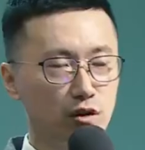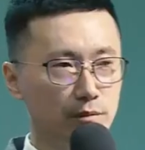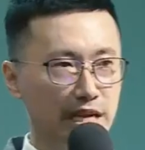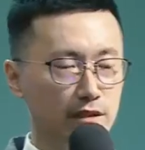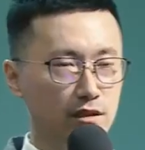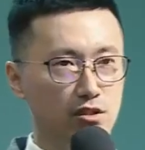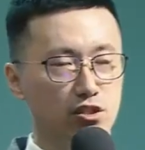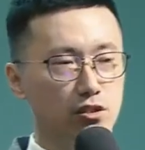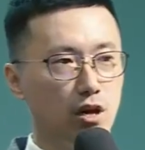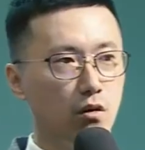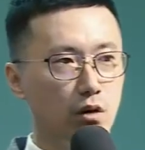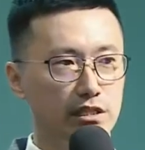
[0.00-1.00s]
美的时
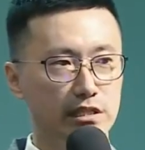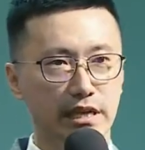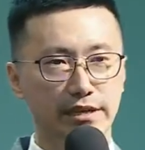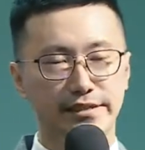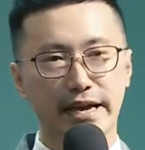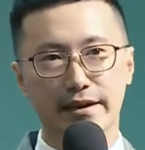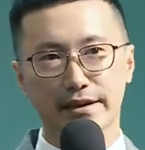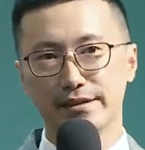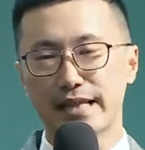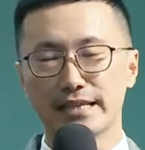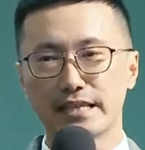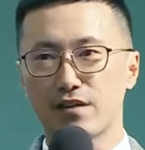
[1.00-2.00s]
候，我今天想跟
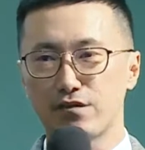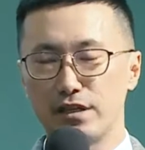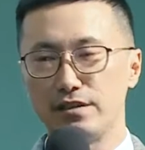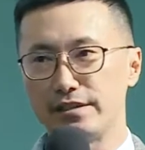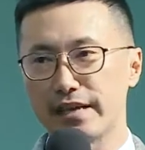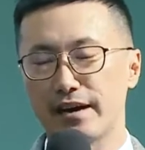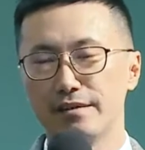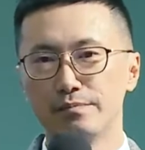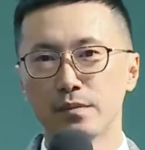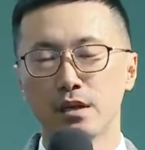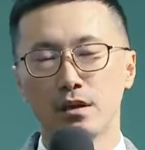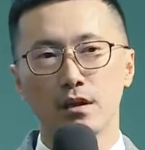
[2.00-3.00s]
大家分享，
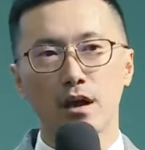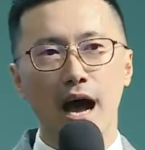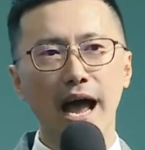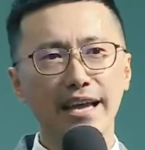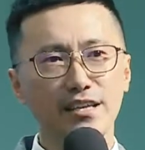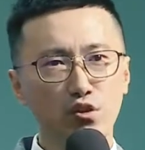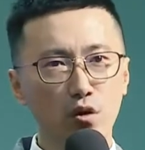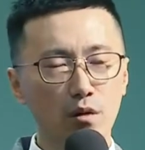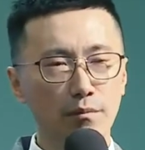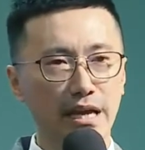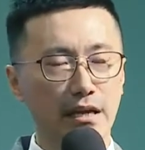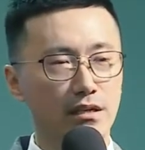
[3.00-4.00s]
爱多
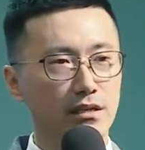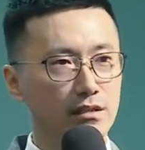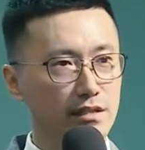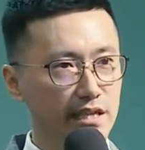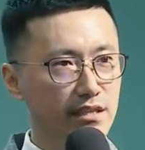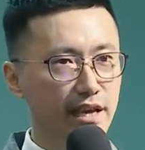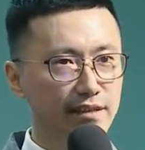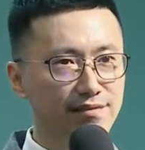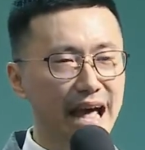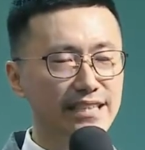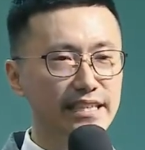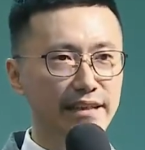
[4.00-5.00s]
美今天
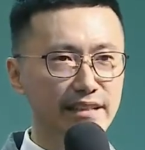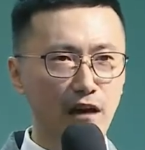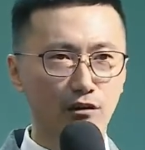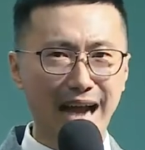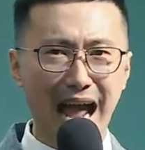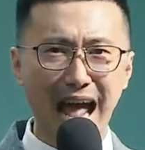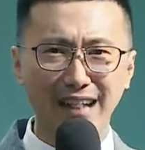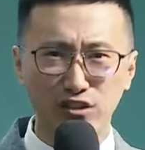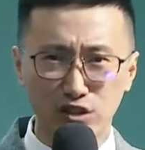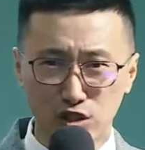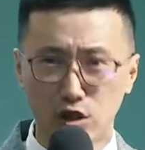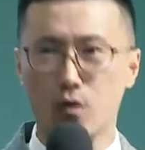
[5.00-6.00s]
大家一定要看
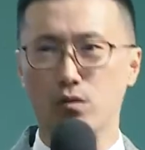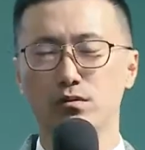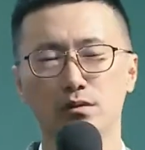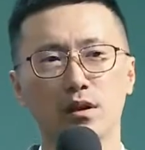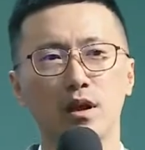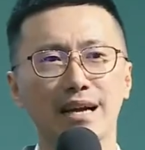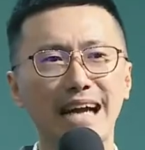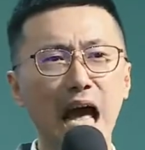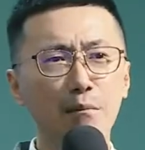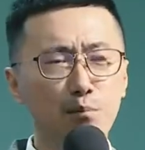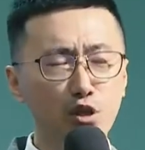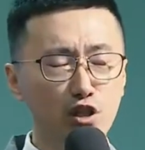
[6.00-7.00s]
懂。 看
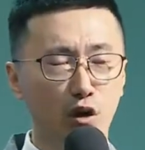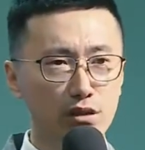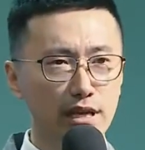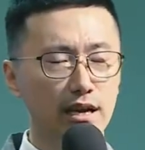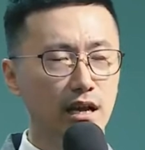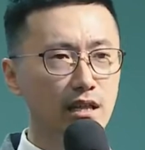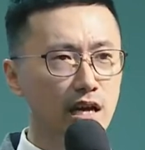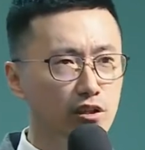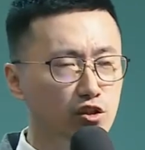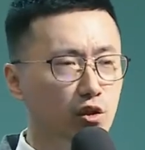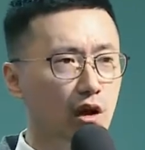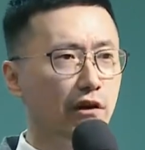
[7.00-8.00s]
不懂的人，很
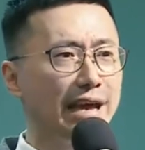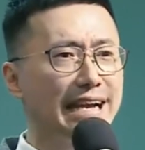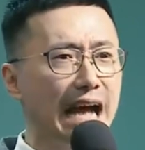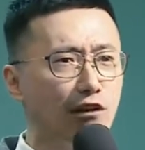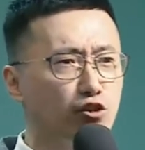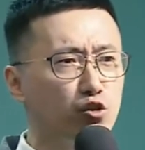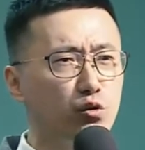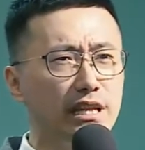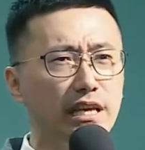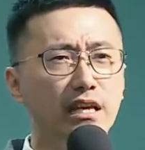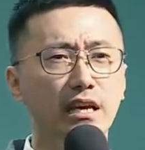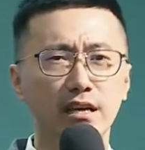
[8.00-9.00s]
多人会告诉
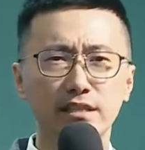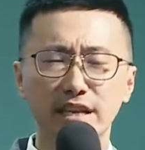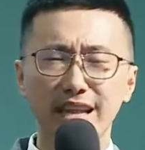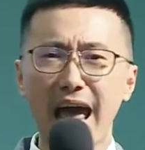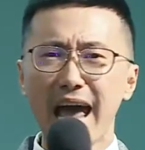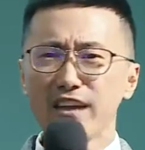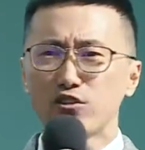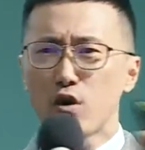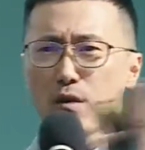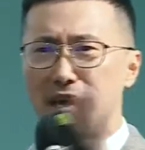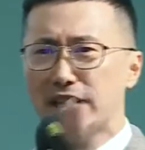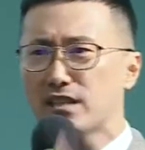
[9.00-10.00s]
你，今天爱多
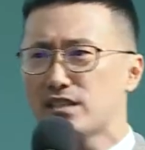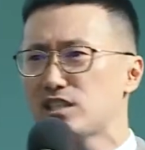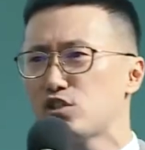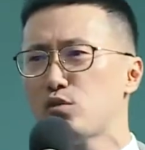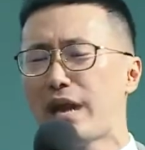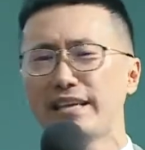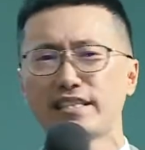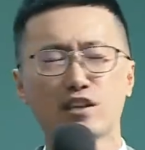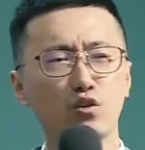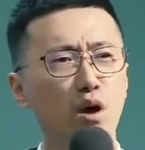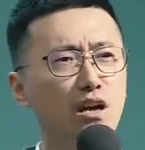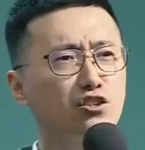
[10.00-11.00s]
美的制度来讲的
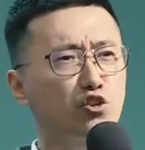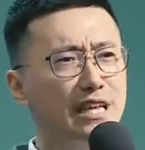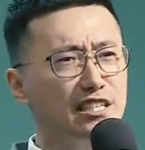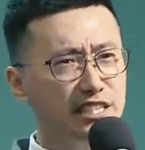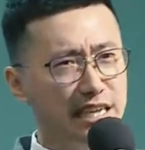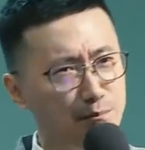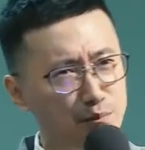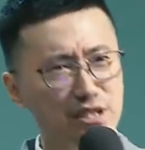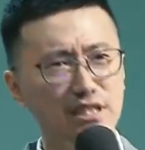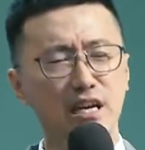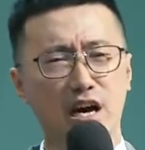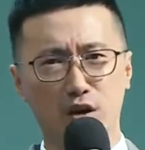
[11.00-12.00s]
话，赚钱不
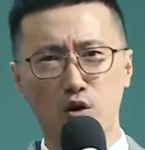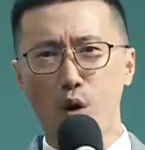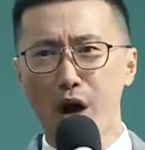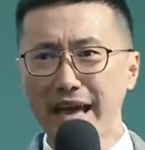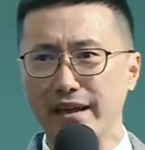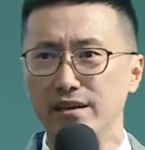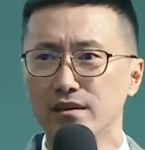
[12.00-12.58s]
是很快。